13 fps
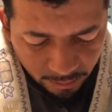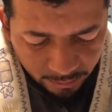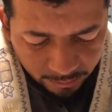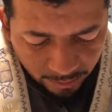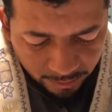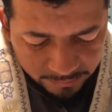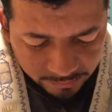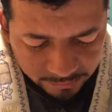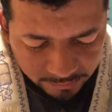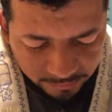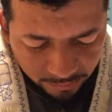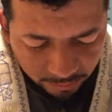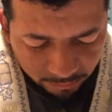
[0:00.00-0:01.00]
Gracias,
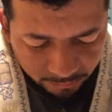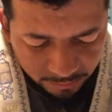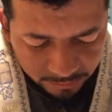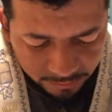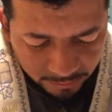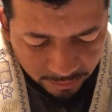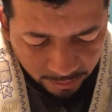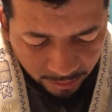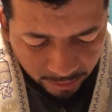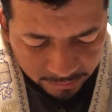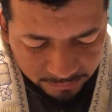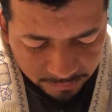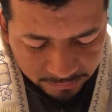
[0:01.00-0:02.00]
eterno Mashiach,
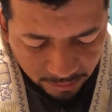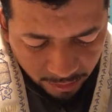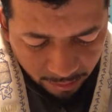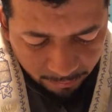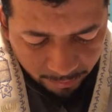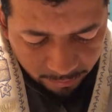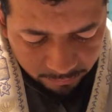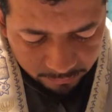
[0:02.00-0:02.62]
gracias, Abba.